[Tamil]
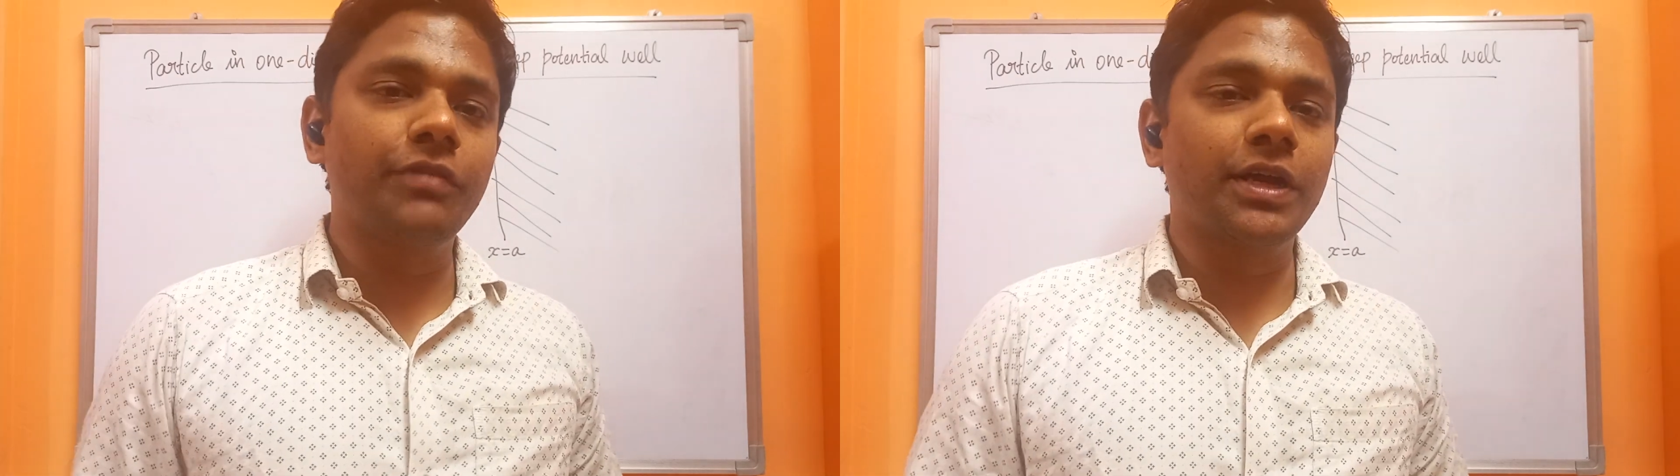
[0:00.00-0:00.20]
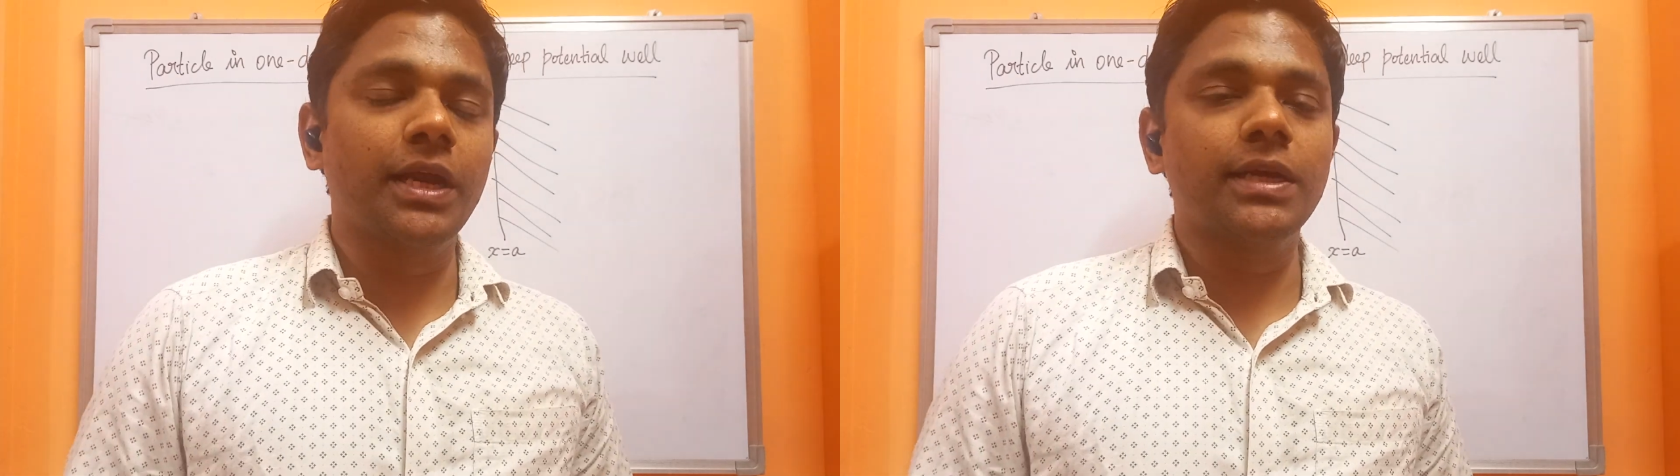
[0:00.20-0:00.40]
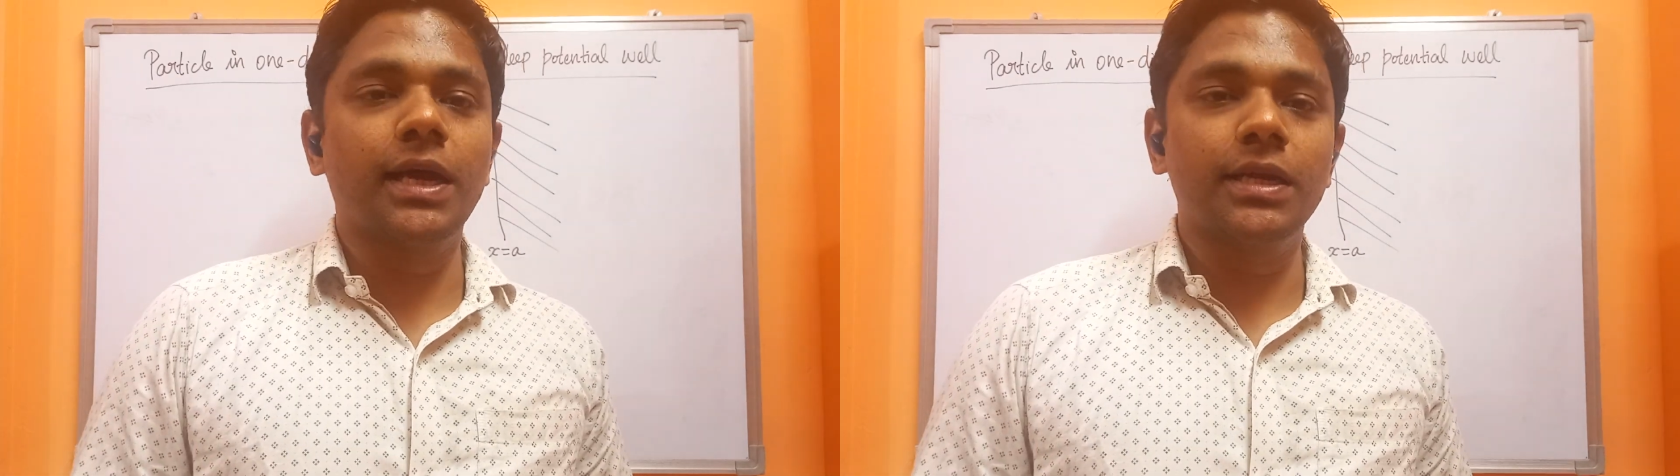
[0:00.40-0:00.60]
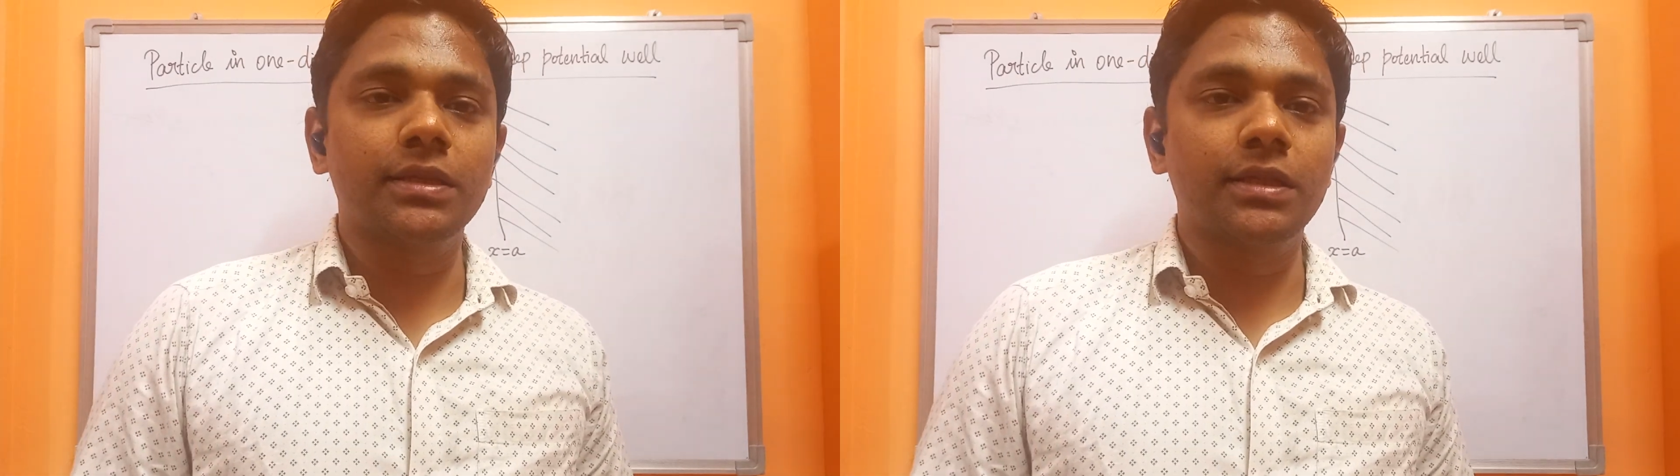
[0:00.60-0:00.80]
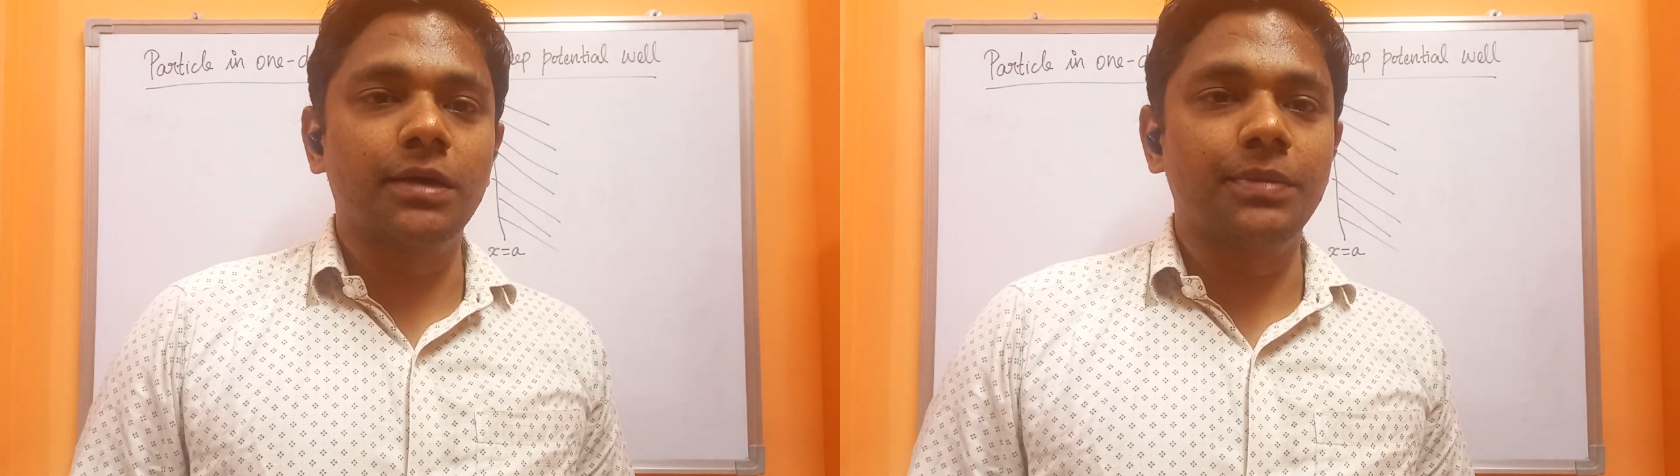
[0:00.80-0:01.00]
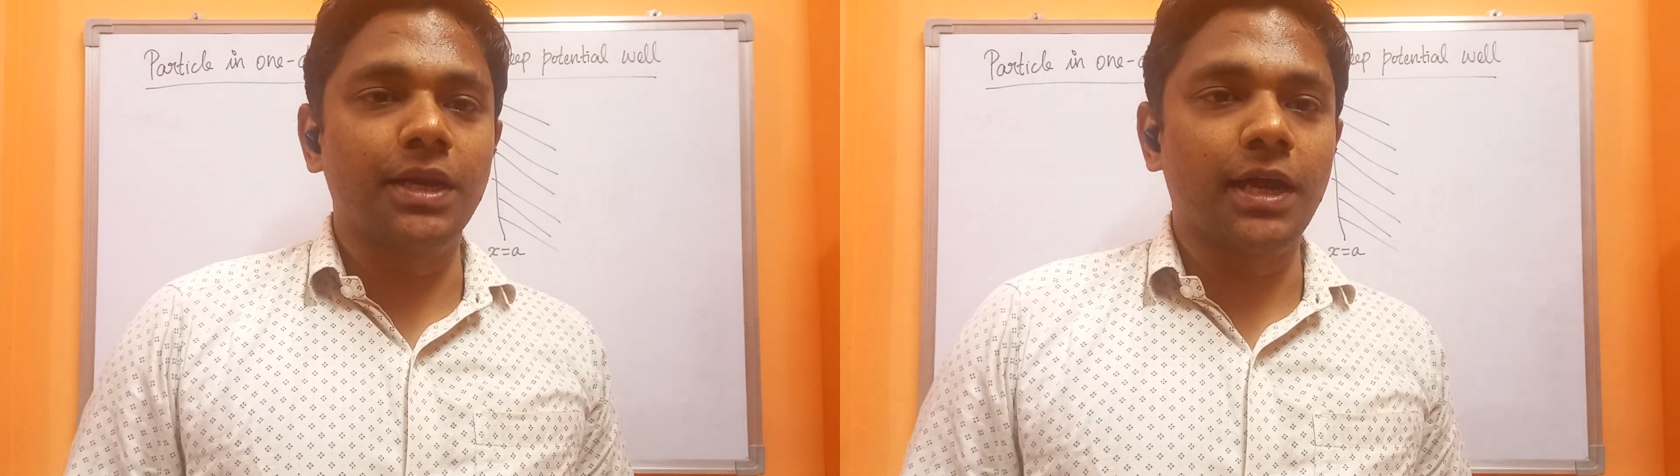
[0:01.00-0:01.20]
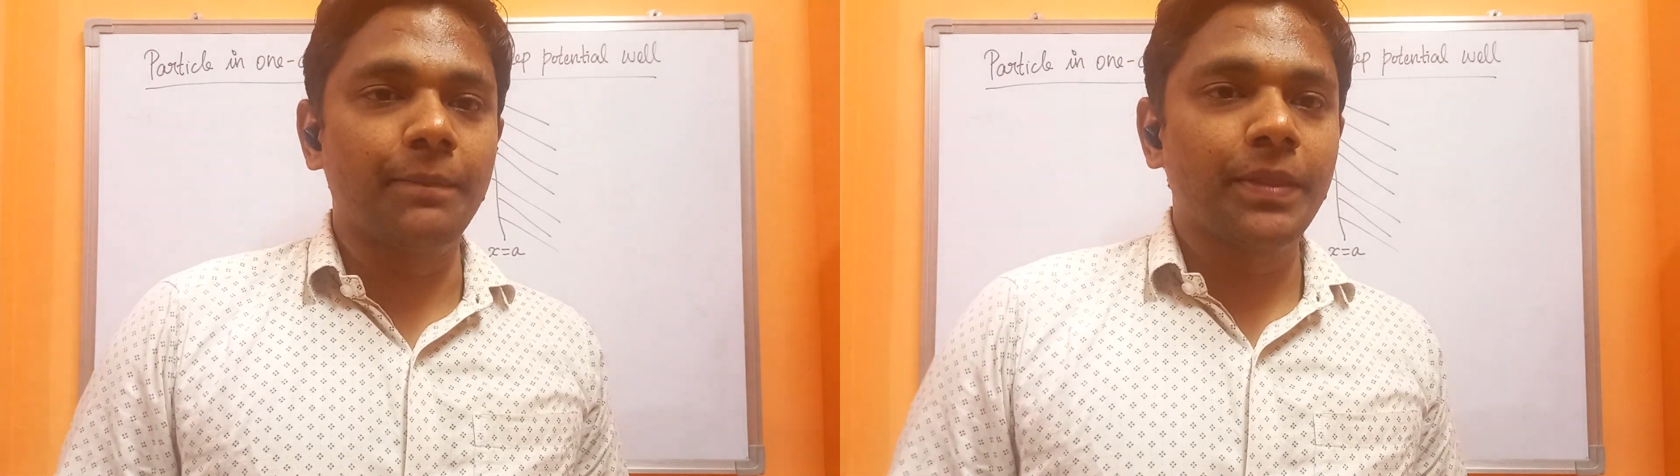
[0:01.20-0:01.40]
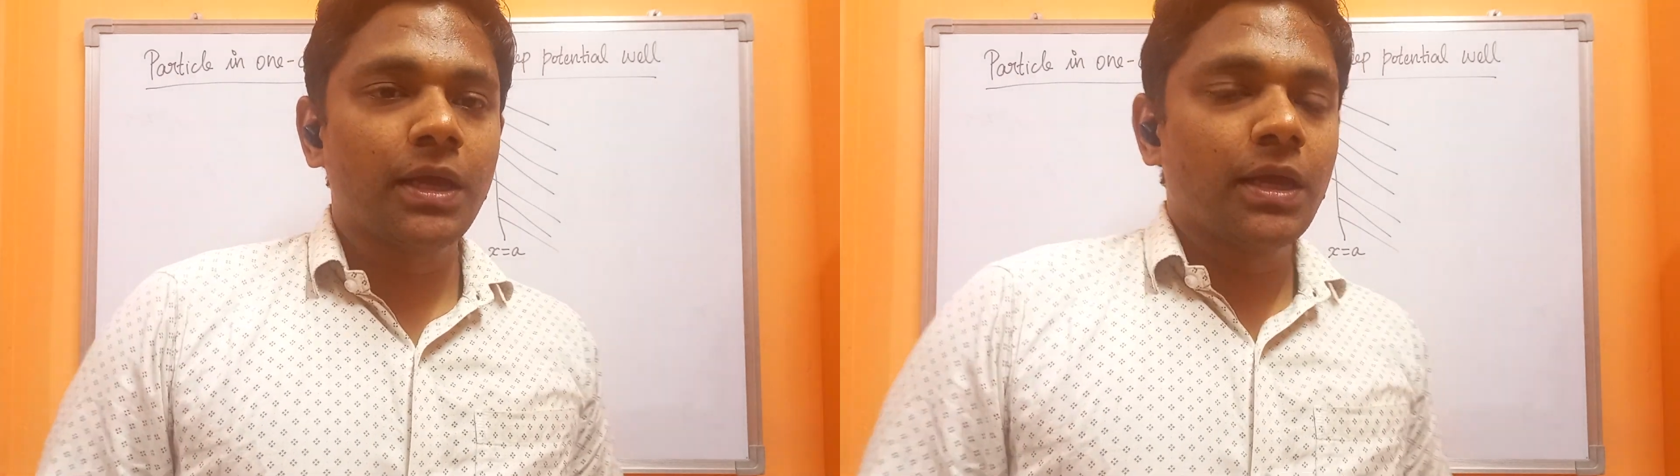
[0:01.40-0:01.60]
இன்ஃபைனைட்டா இருந்தது
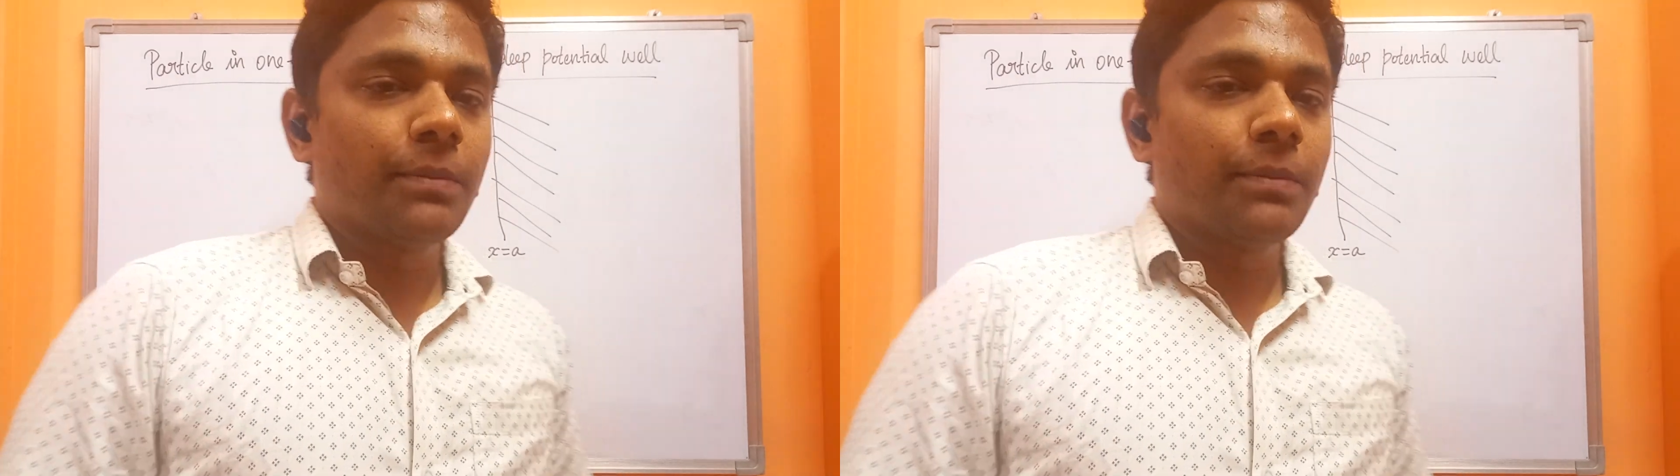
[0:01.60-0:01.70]
அப்படின்னா